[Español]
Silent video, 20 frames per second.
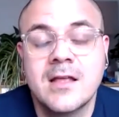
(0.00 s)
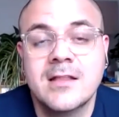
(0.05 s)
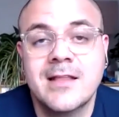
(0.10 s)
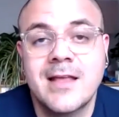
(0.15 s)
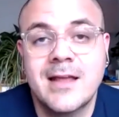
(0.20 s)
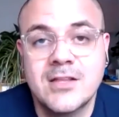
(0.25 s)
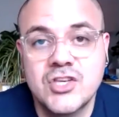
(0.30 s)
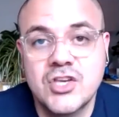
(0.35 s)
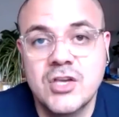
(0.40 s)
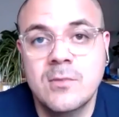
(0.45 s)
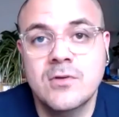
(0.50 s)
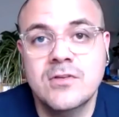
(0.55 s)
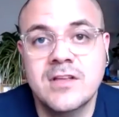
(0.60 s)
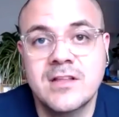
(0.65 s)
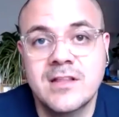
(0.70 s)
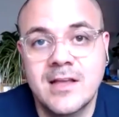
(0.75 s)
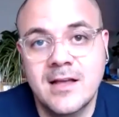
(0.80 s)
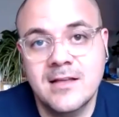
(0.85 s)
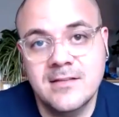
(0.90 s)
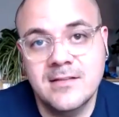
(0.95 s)
de archivos que
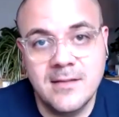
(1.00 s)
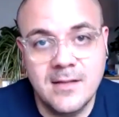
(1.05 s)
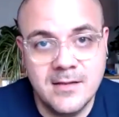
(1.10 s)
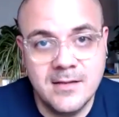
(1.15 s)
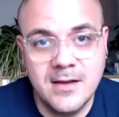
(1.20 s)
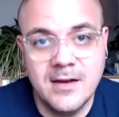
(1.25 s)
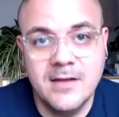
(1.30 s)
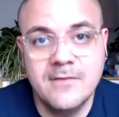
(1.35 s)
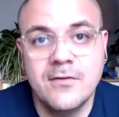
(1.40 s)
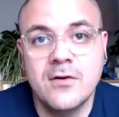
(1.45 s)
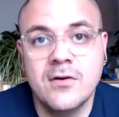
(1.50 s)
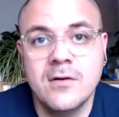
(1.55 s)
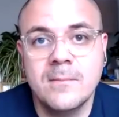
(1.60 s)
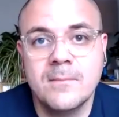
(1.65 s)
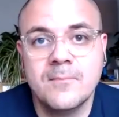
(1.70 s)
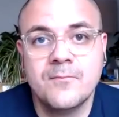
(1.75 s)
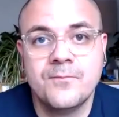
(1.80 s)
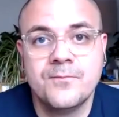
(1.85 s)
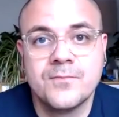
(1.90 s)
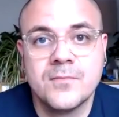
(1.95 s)
tengas en el teléfono,